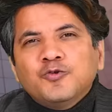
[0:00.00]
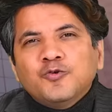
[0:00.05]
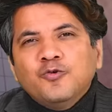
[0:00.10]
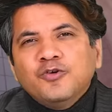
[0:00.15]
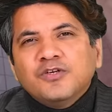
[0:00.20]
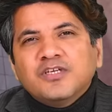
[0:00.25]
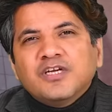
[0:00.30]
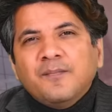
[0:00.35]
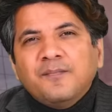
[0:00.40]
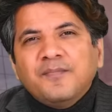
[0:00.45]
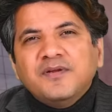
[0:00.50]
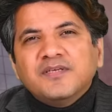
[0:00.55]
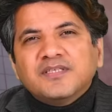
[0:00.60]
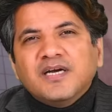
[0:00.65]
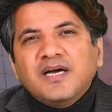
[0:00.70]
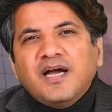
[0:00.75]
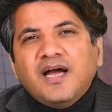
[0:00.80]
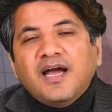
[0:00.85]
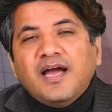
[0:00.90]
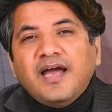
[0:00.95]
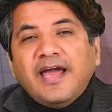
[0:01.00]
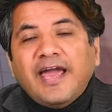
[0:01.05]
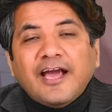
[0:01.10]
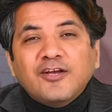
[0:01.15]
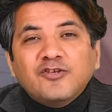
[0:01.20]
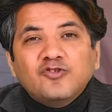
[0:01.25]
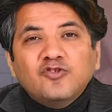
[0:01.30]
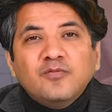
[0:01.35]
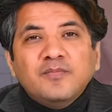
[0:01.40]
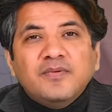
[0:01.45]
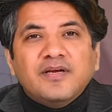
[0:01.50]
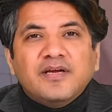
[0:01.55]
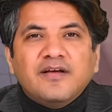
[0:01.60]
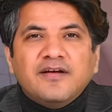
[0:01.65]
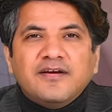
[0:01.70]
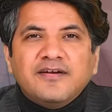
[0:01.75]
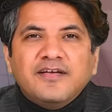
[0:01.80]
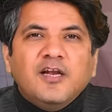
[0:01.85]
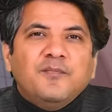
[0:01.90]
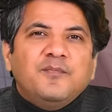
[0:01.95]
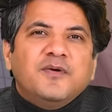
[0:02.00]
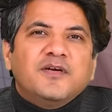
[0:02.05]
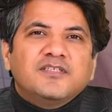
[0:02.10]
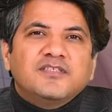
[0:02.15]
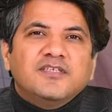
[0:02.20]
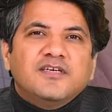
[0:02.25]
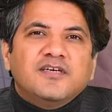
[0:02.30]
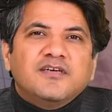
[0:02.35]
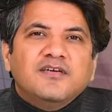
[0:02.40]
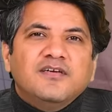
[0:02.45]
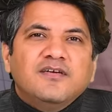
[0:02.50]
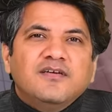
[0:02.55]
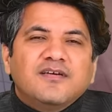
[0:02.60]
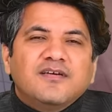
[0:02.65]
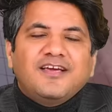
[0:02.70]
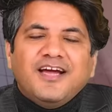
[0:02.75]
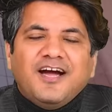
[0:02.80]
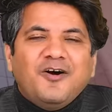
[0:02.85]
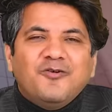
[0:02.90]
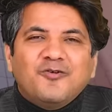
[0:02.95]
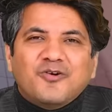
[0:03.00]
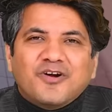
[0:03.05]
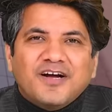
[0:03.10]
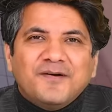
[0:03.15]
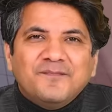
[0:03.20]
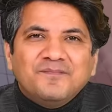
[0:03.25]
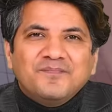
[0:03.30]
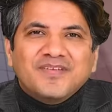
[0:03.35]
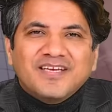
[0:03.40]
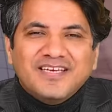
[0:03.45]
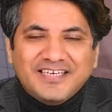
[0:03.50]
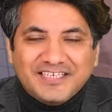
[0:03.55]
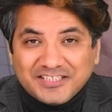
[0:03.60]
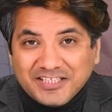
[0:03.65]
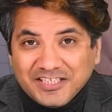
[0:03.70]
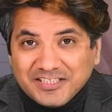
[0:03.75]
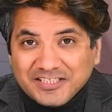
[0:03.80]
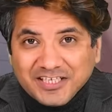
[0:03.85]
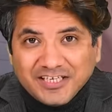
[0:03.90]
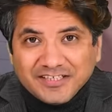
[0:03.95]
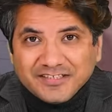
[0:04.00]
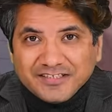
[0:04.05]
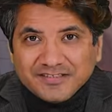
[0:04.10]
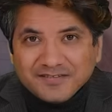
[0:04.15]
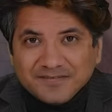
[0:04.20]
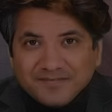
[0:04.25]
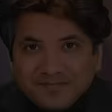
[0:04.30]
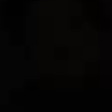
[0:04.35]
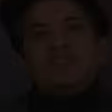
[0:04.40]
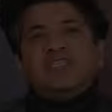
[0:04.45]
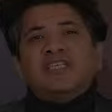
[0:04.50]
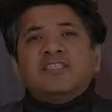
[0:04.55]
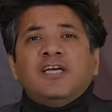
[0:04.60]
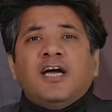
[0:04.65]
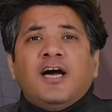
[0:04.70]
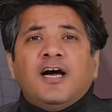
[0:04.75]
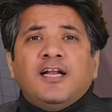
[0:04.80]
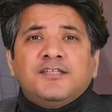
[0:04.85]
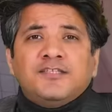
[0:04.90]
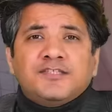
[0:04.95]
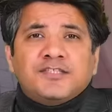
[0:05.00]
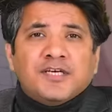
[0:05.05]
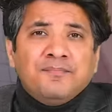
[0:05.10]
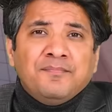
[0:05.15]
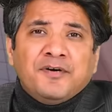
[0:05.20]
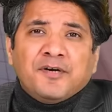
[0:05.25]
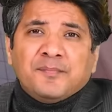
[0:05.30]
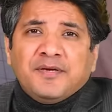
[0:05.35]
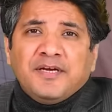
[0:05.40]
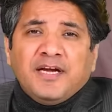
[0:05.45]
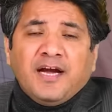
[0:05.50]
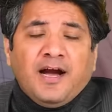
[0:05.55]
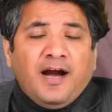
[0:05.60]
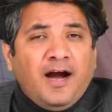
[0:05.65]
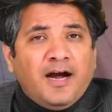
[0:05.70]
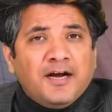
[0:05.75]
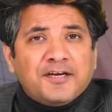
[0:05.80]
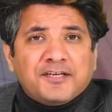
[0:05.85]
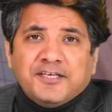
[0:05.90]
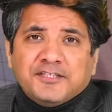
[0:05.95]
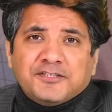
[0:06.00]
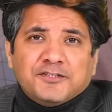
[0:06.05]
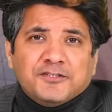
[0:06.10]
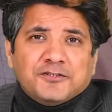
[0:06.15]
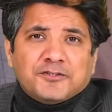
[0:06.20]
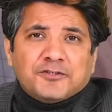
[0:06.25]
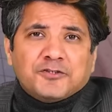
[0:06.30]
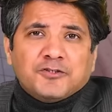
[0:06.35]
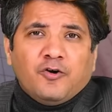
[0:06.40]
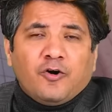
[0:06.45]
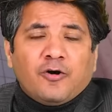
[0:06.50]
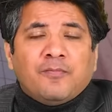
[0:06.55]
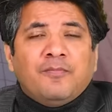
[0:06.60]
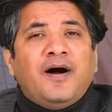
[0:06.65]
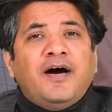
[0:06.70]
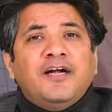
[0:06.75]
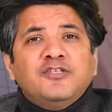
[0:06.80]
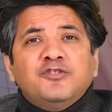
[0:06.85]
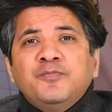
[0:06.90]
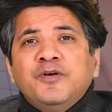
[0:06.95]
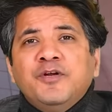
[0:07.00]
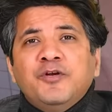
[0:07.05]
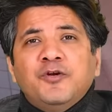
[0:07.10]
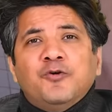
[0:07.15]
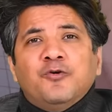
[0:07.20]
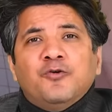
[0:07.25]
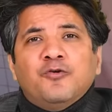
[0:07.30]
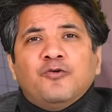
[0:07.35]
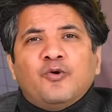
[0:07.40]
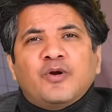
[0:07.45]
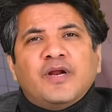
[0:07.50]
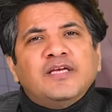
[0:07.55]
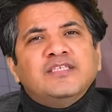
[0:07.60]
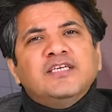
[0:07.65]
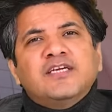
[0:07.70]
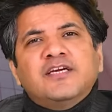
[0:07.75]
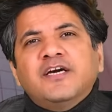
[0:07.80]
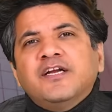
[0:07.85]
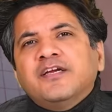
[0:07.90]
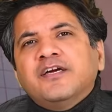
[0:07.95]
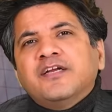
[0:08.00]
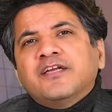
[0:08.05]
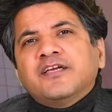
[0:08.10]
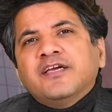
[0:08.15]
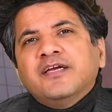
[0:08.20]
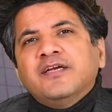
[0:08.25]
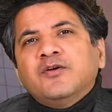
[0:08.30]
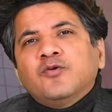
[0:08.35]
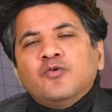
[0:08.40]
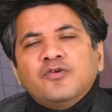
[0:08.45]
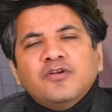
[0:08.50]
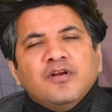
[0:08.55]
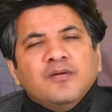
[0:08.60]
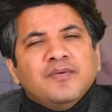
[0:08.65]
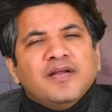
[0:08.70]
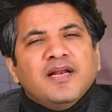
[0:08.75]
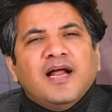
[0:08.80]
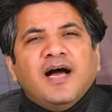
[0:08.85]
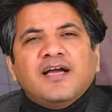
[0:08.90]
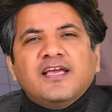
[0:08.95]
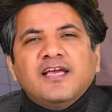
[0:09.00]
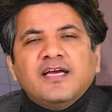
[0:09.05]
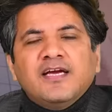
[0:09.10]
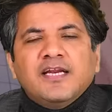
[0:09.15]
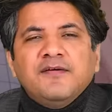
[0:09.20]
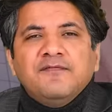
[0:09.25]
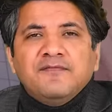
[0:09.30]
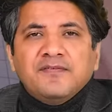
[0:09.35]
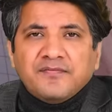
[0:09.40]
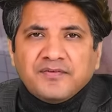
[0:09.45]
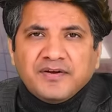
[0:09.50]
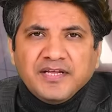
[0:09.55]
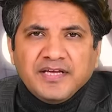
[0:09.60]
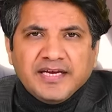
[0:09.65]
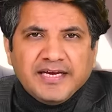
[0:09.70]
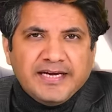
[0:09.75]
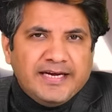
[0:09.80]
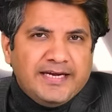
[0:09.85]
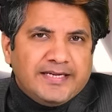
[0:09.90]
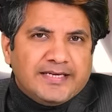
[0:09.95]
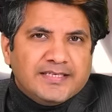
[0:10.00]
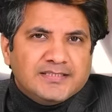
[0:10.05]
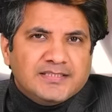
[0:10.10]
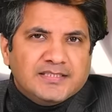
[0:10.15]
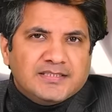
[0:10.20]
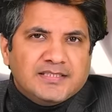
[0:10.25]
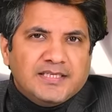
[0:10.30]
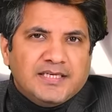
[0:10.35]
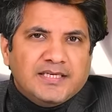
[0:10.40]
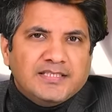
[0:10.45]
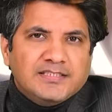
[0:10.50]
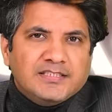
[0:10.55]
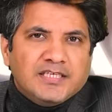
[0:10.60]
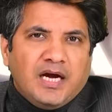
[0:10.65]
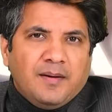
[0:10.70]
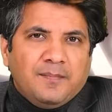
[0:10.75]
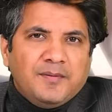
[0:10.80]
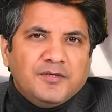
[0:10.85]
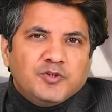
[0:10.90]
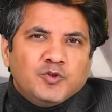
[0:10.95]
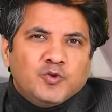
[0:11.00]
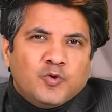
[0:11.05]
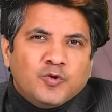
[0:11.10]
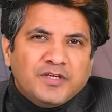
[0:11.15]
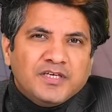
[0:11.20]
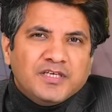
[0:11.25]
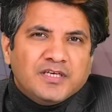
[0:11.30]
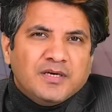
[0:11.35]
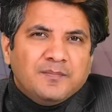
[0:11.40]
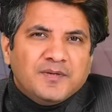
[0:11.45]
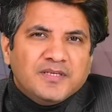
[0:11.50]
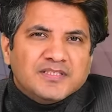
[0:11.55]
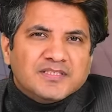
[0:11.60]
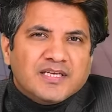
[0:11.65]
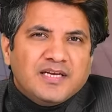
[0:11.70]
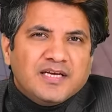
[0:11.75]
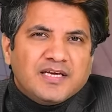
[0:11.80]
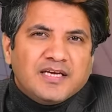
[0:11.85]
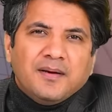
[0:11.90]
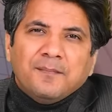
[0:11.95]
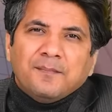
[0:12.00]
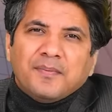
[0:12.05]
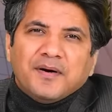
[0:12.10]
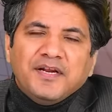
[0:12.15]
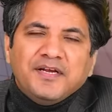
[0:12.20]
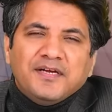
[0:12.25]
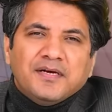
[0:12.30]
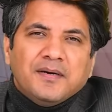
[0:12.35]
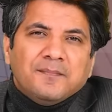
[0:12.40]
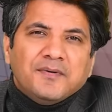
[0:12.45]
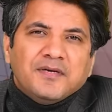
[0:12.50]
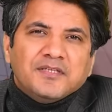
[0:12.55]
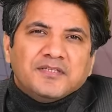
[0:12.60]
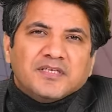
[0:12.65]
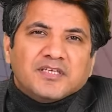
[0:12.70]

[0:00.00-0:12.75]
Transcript: तो उन कंपनीज का एक्चुअल में रियल पिक्चर क्या होगा लेट्स गेट स्टार्टेड पिछले साल दिसंबर में आठ केसेस और मार्च में नौ और ऐसे कर करके टोटल मिला के करीब 58 केसेस थे जहां पे छोटी कंपनी से लेके बड़ी कंपनी